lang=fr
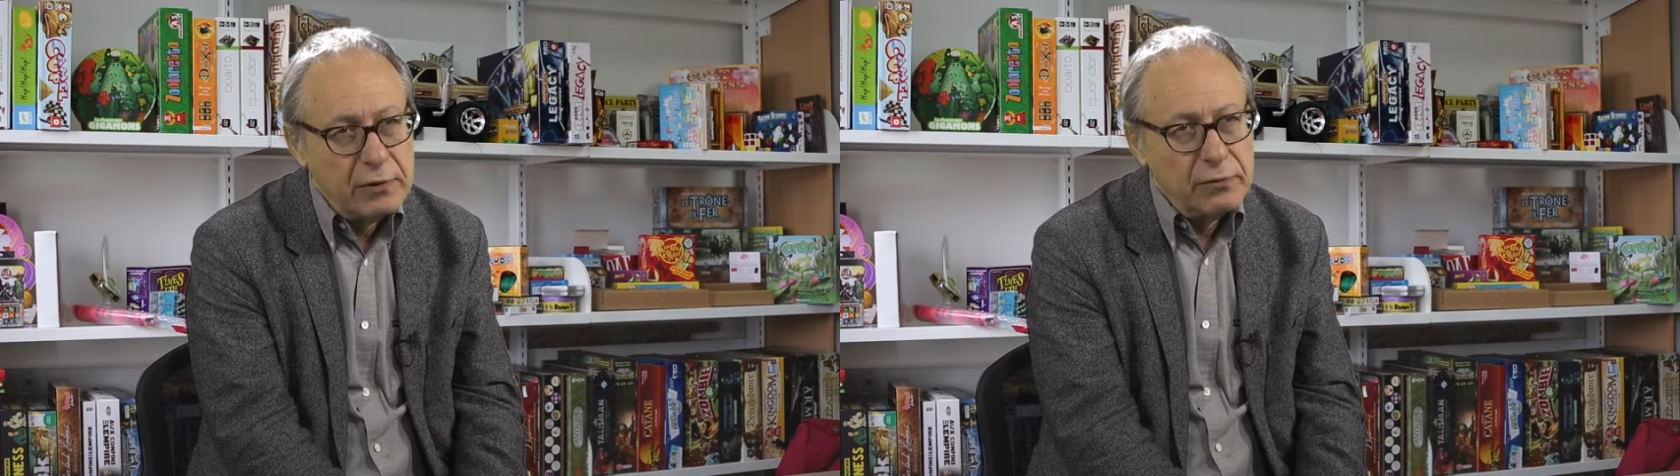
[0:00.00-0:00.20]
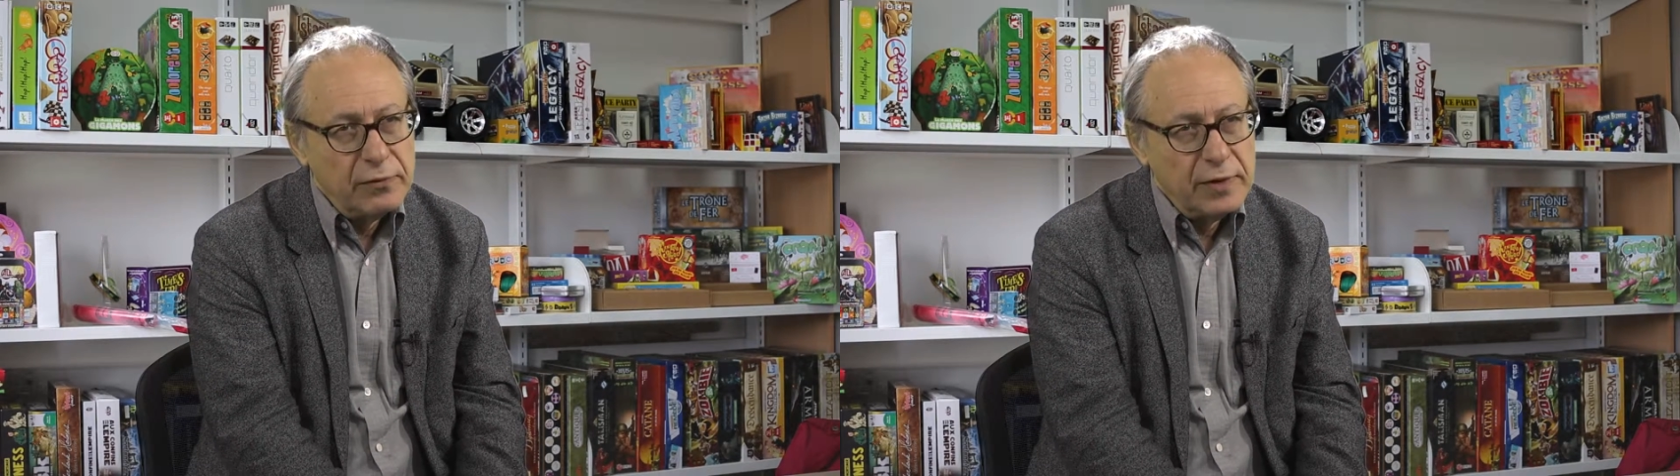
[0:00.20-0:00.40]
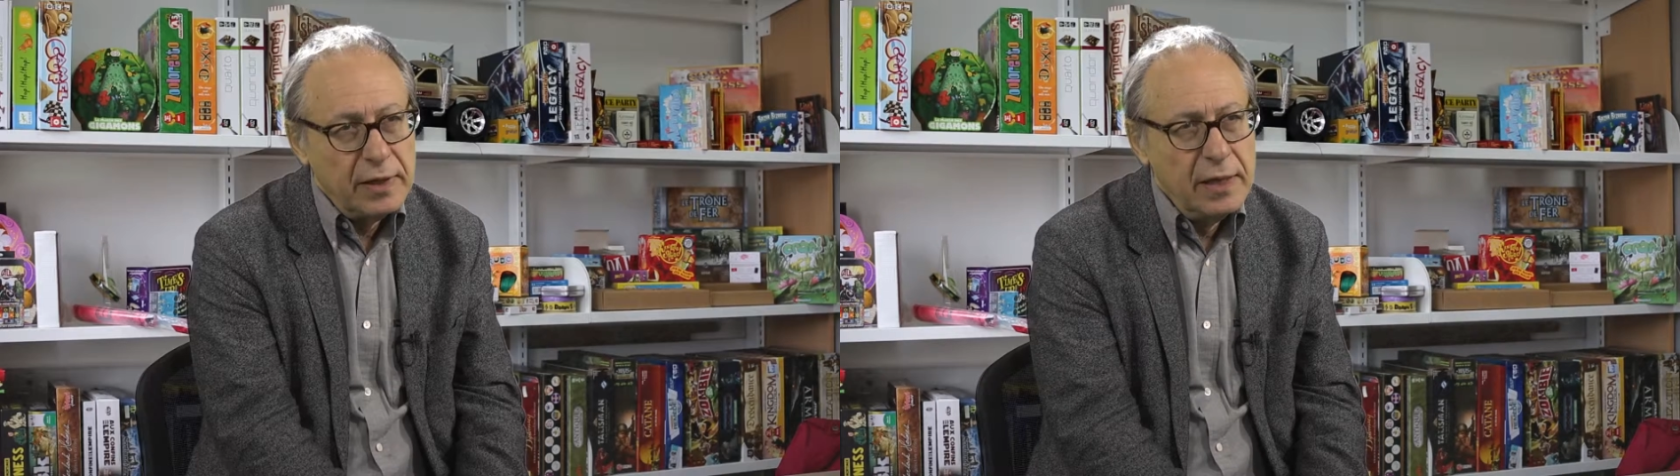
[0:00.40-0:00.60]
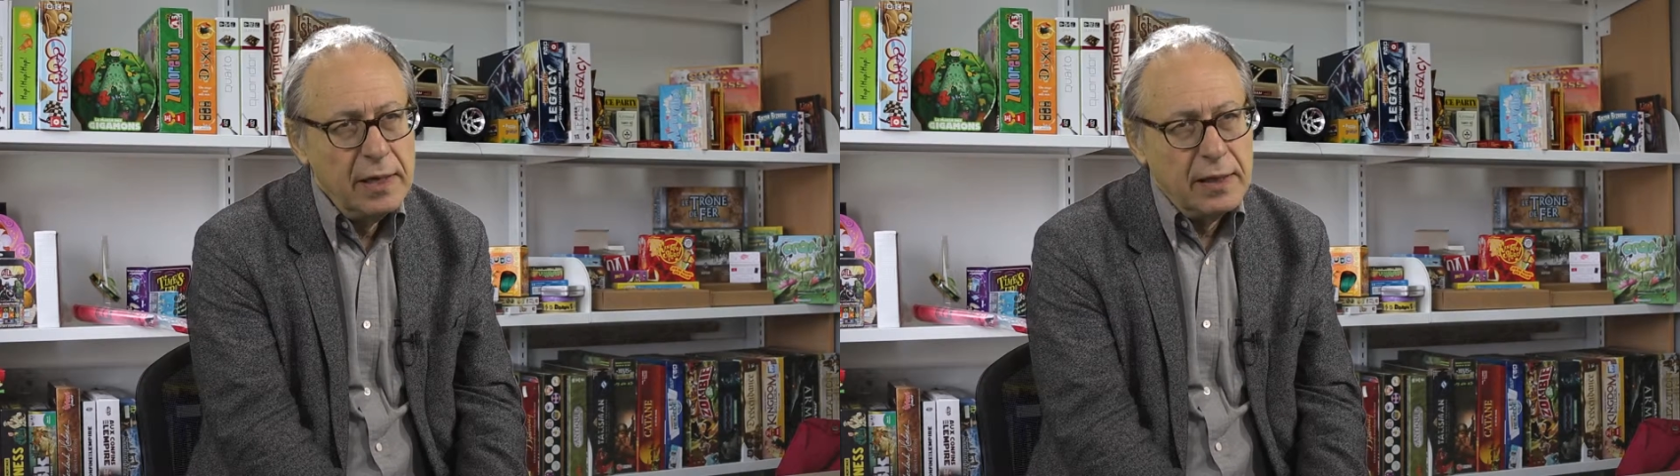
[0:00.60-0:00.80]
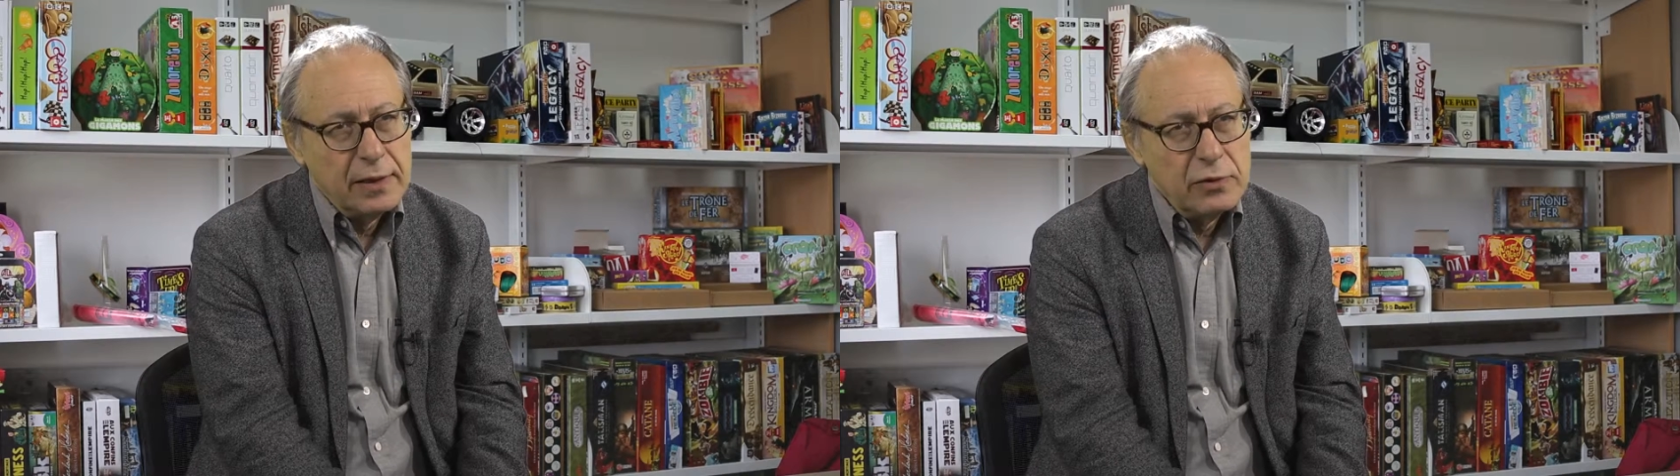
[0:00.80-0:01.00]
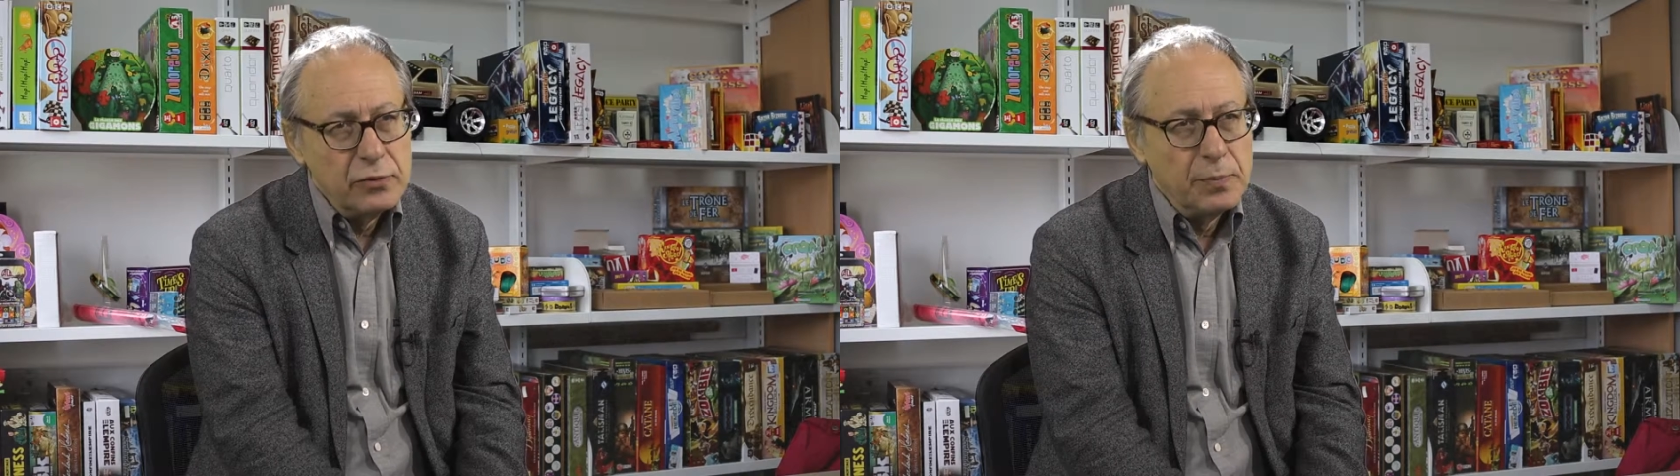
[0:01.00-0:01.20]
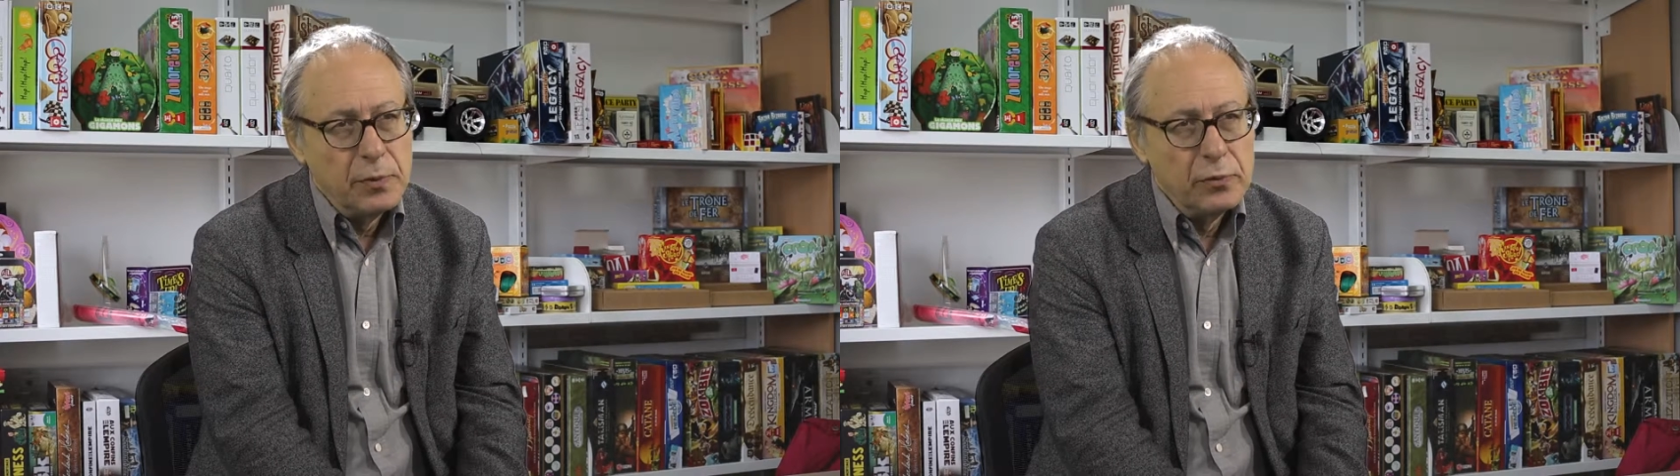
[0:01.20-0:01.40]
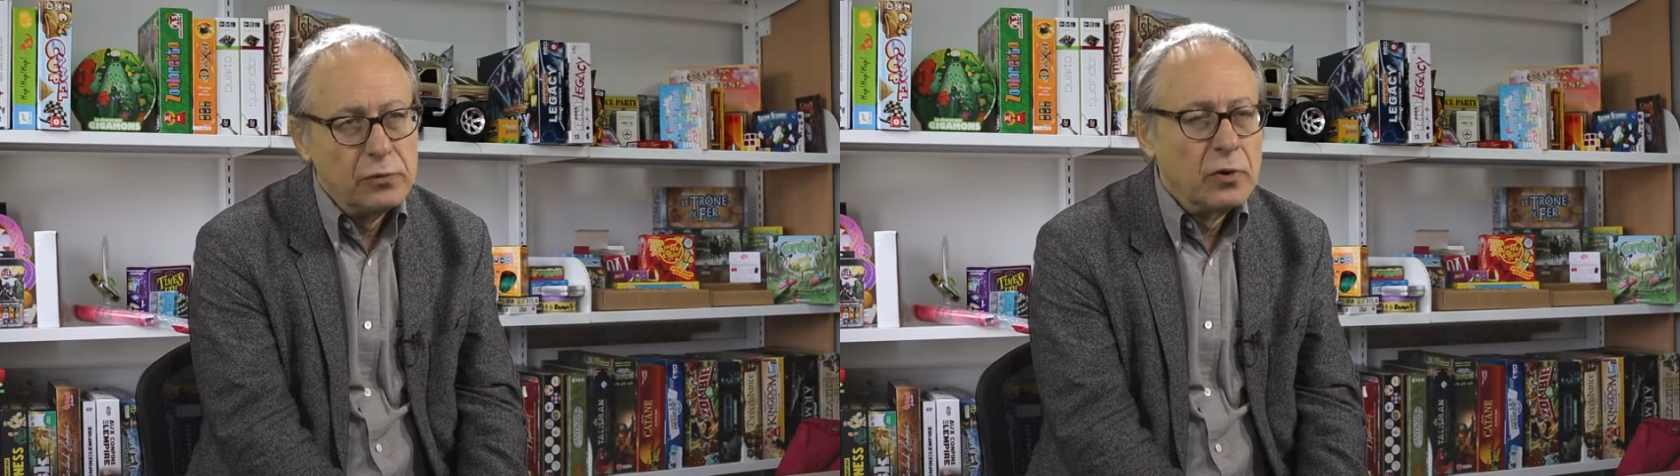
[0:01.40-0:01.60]
étoffé et qui
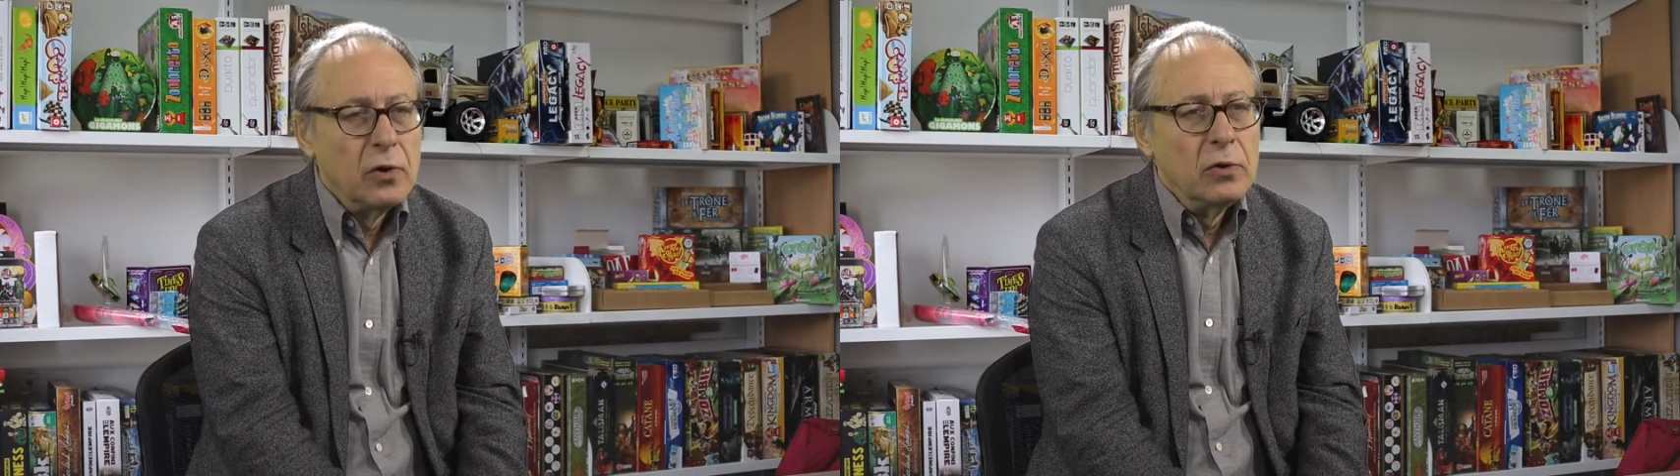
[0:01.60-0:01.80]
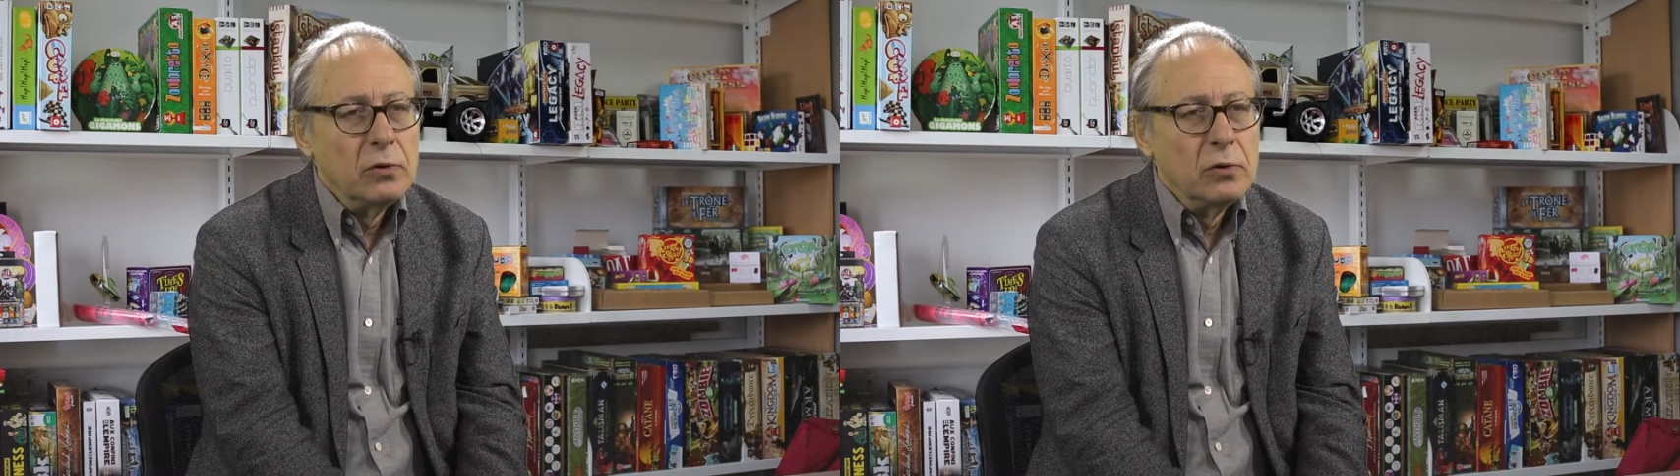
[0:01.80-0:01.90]
suppose